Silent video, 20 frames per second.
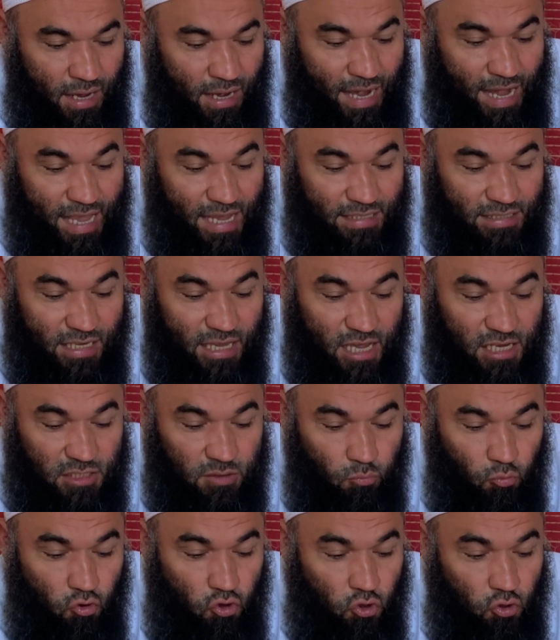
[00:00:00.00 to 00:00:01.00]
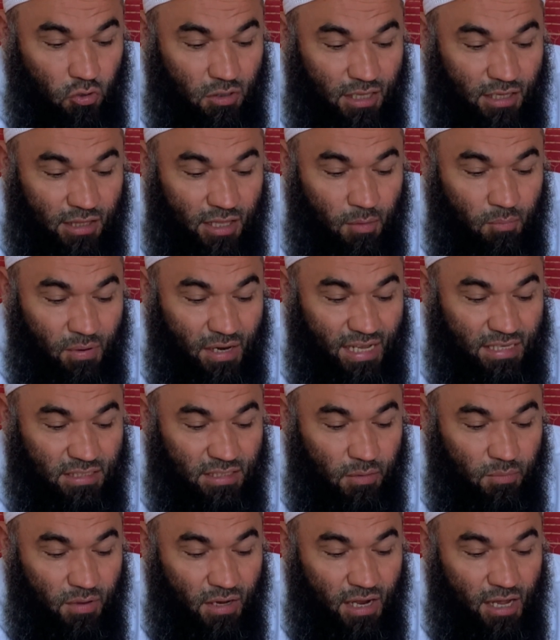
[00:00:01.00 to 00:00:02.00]
А если есть муж, то тогда брат
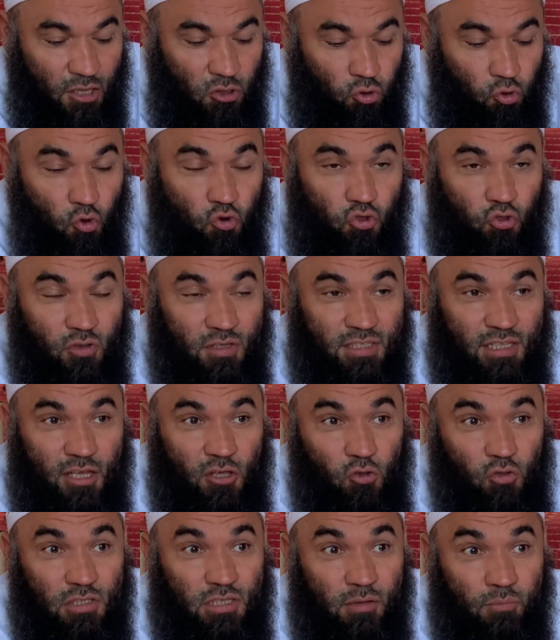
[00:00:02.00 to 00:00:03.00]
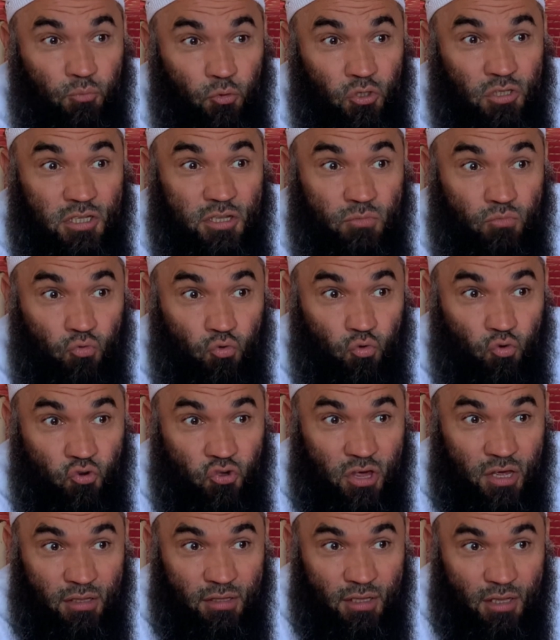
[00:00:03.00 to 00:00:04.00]
забирает то, что остается после
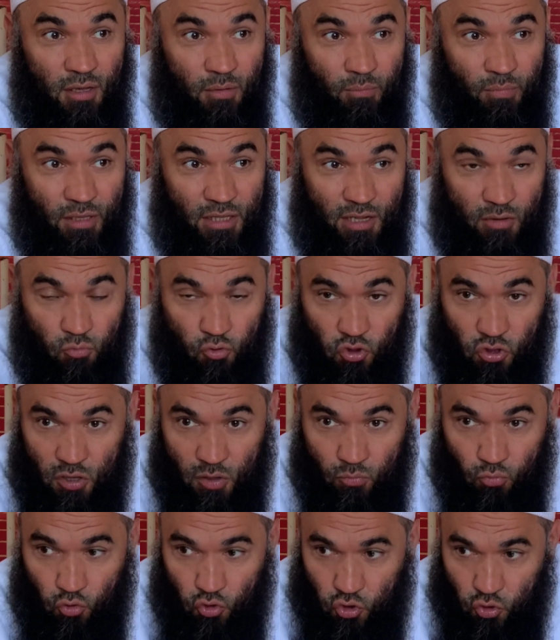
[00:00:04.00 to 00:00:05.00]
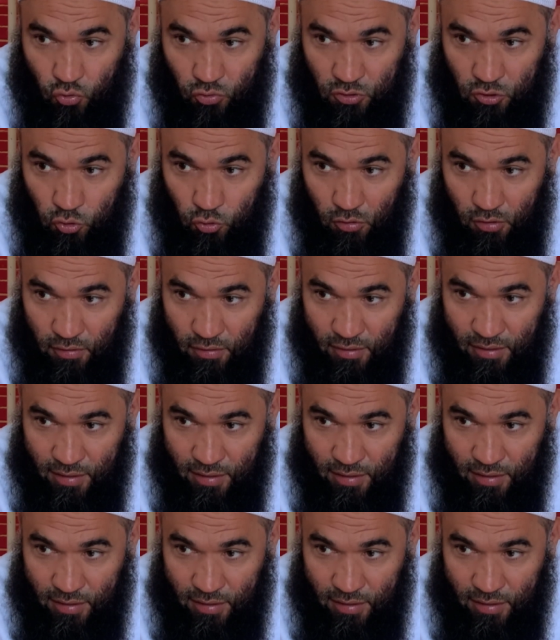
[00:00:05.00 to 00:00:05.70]
мужа. Потому что муж, он кто?